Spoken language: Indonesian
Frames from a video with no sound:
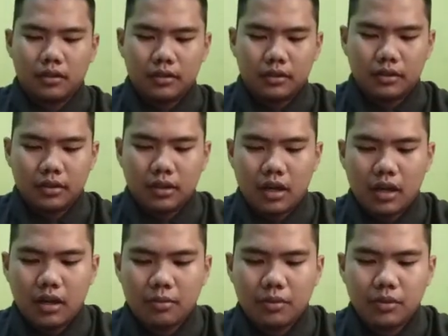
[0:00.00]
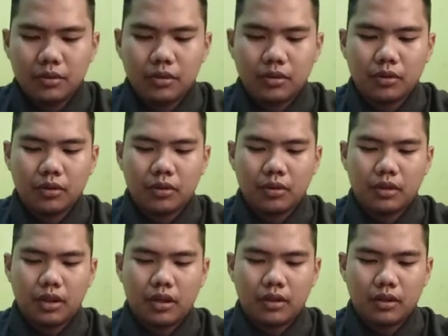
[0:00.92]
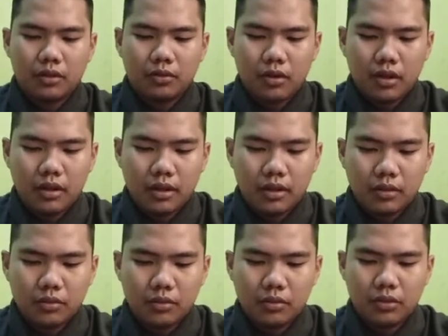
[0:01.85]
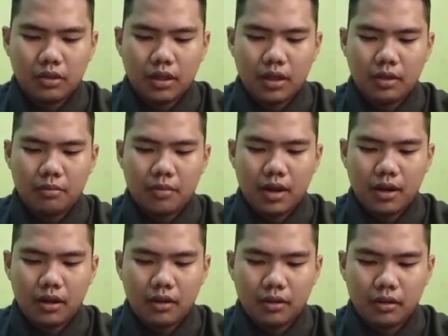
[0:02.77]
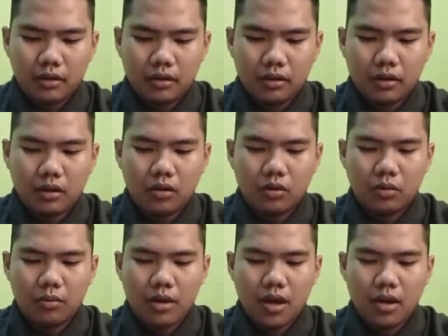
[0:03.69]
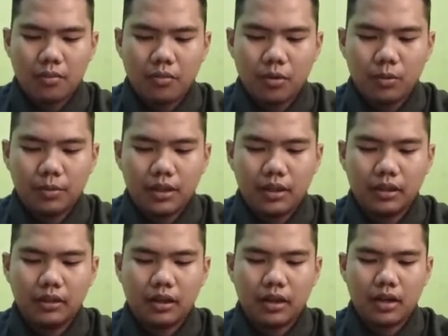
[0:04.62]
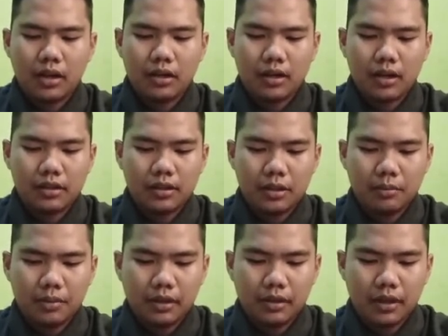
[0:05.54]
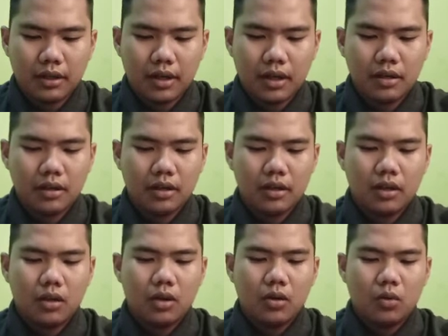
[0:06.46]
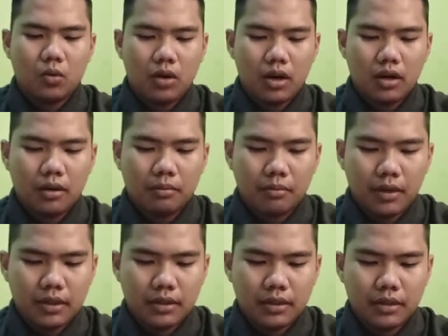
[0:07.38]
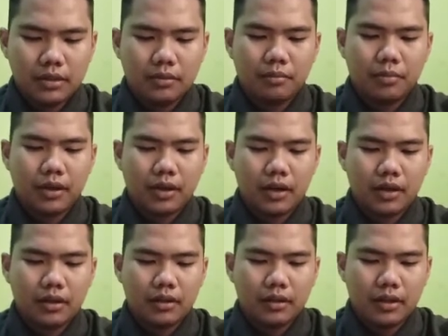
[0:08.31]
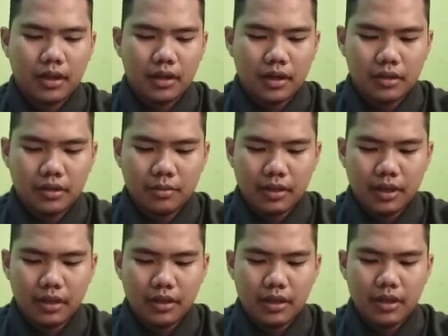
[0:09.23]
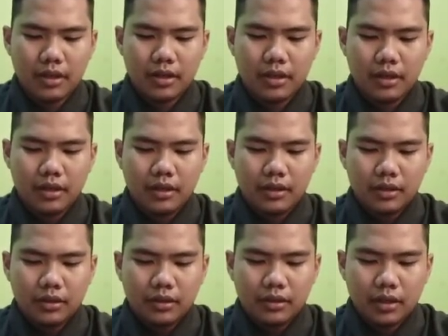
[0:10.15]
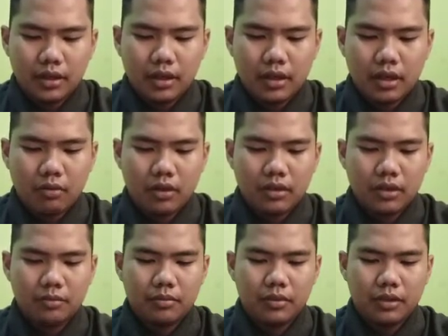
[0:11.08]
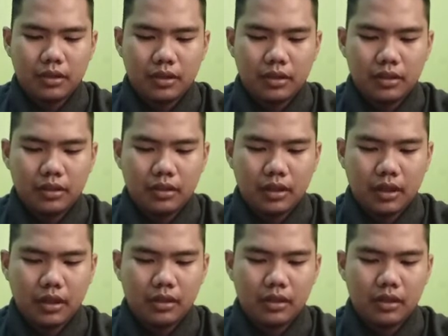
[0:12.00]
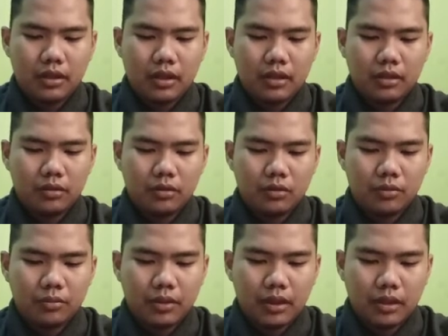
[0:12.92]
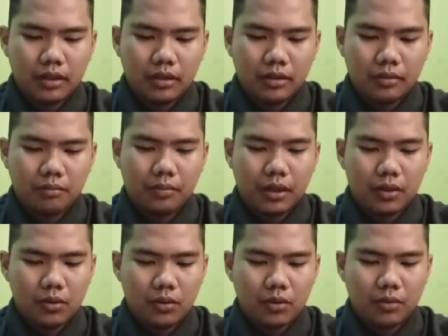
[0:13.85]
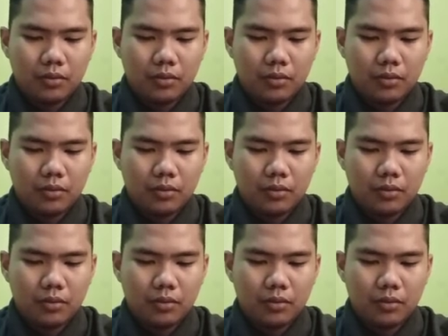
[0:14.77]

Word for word: Eh, adapun contoh yang kedua yaitu zakat mal, rumah, mobil, ternak, hasil pertanian, uang emas, perak dan lain sebagainya Syarat yang wajib disakati yaitu milik penuh,